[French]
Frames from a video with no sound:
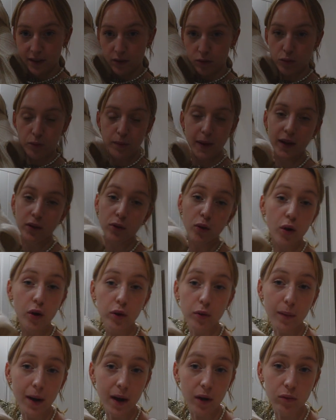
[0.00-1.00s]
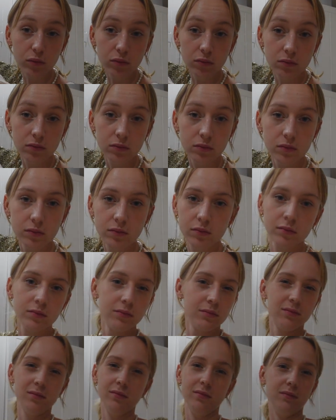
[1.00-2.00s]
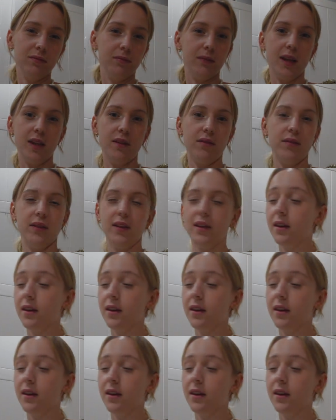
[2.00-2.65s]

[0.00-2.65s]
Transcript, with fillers: une paire de hugs marron. Magnifique,